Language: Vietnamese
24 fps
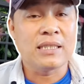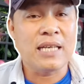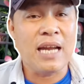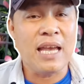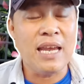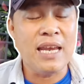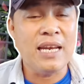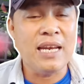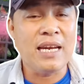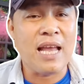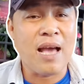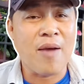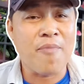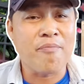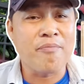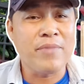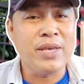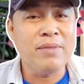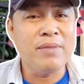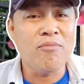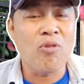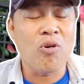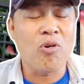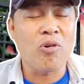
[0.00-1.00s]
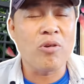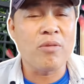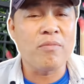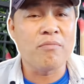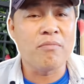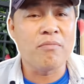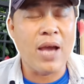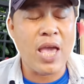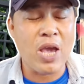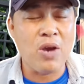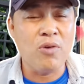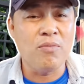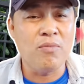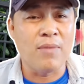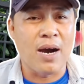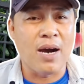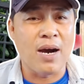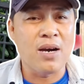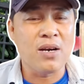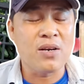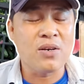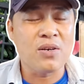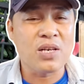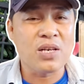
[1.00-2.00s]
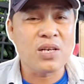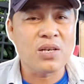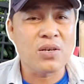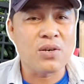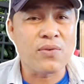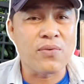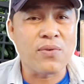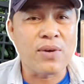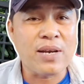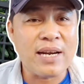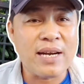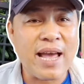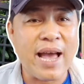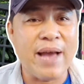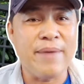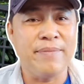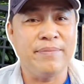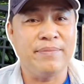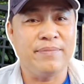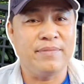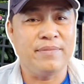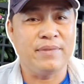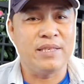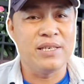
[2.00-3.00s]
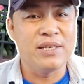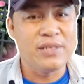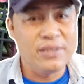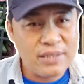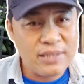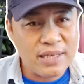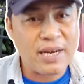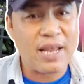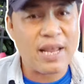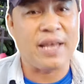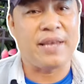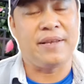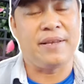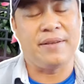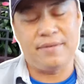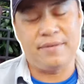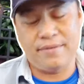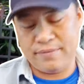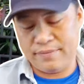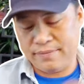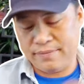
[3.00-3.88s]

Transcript: đây là miếng mồi béo bở của cái đám như thế này